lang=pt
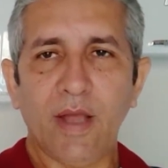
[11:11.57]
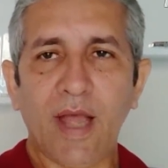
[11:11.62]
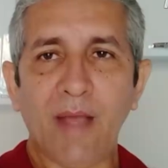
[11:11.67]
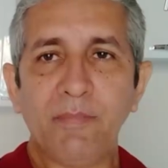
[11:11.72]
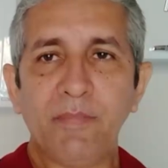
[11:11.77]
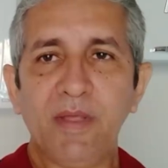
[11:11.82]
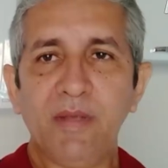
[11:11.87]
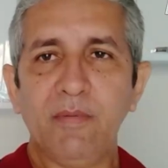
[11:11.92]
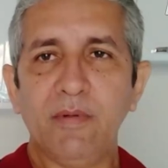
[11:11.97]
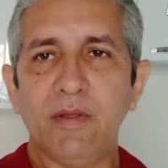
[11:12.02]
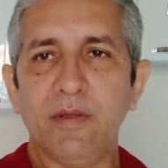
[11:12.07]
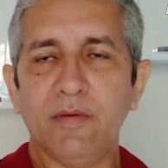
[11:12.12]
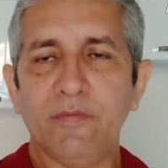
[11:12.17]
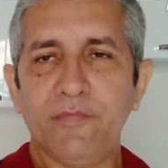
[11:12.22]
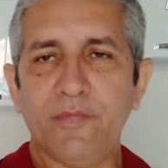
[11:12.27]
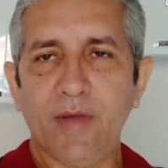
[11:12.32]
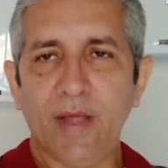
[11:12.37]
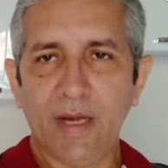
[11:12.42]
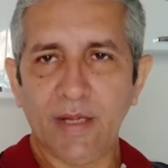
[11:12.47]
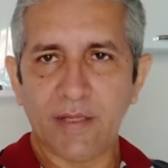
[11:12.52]
A Bíblia
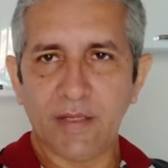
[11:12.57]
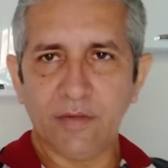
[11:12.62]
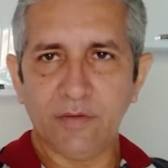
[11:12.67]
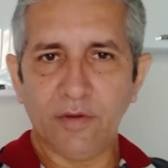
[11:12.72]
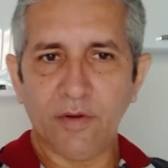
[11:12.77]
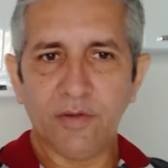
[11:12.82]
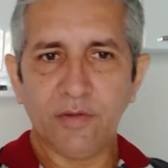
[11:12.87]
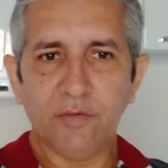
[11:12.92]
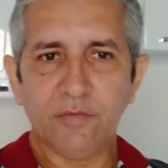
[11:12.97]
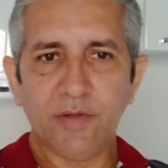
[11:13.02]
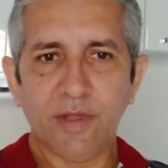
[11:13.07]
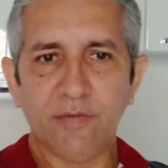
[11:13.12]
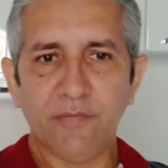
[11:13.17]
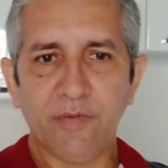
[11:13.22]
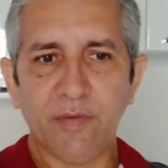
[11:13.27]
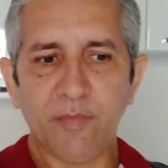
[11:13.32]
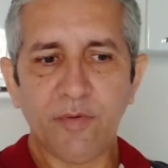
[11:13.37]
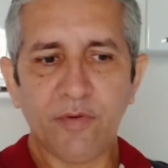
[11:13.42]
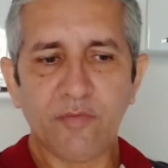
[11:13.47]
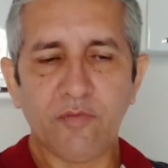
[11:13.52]
fala que nós não
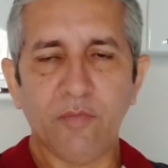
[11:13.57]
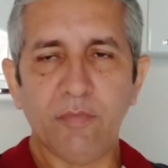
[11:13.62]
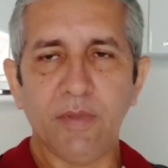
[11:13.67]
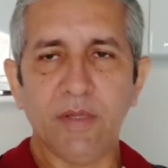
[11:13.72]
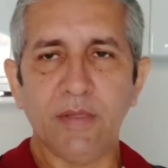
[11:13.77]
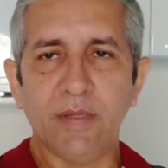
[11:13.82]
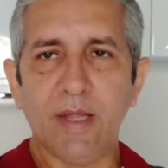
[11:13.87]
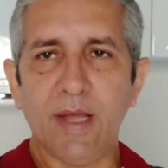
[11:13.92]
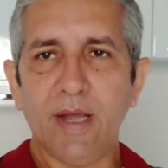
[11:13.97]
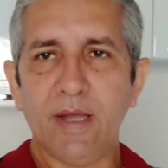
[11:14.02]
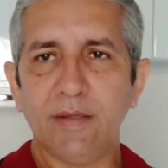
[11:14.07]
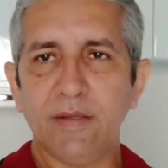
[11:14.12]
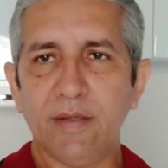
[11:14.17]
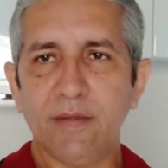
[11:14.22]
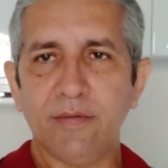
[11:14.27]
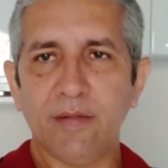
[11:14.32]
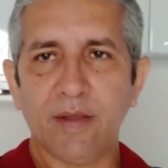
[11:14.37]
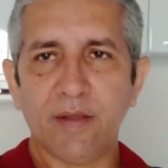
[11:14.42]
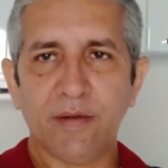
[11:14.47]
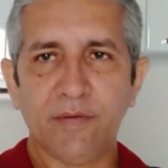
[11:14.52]
devemos comer
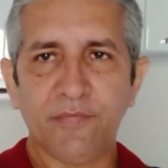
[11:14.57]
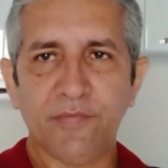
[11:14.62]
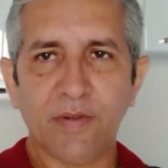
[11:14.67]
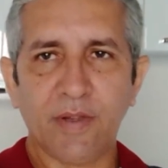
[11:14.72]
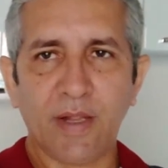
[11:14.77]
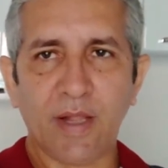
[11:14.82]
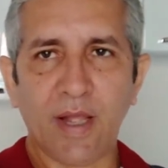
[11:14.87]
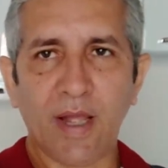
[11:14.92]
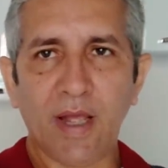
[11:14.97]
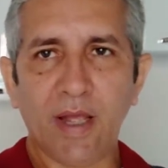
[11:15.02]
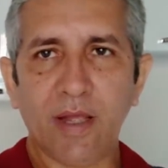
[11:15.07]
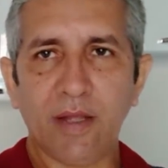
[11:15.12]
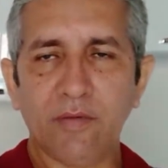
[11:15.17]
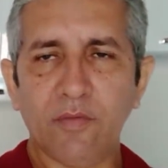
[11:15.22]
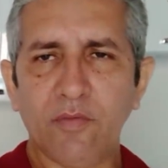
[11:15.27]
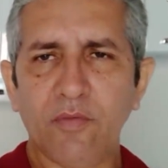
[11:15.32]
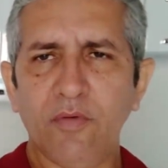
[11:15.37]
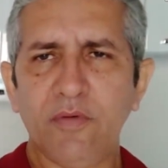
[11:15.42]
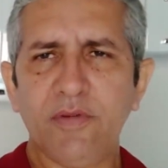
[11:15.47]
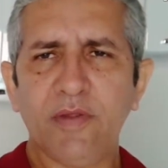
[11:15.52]
nada
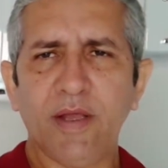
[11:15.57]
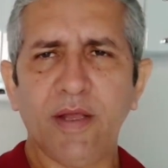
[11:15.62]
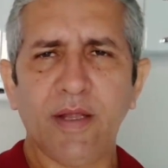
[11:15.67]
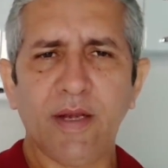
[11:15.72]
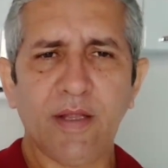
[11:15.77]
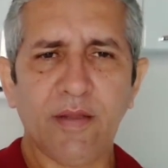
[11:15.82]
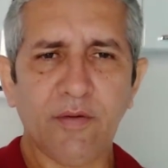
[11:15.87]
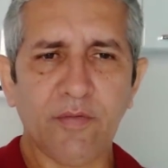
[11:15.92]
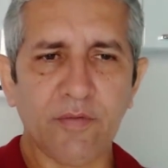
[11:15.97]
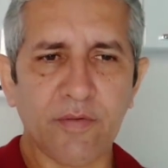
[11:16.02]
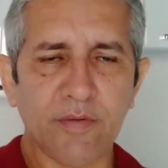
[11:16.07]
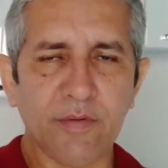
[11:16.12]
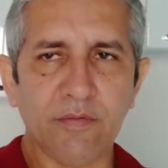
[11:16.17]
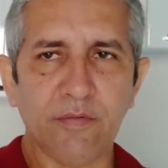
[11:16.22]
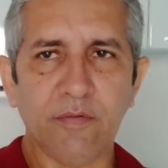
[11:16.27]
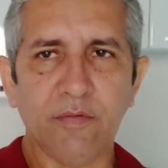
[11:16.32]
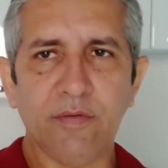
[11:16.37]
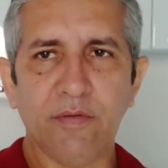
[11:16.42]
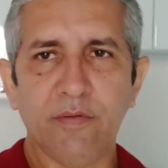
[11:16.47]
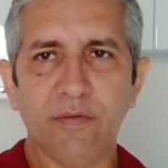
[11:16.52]
sacrificado ou consagrado aos
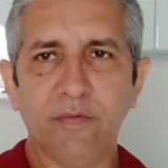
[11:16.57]
ídolos.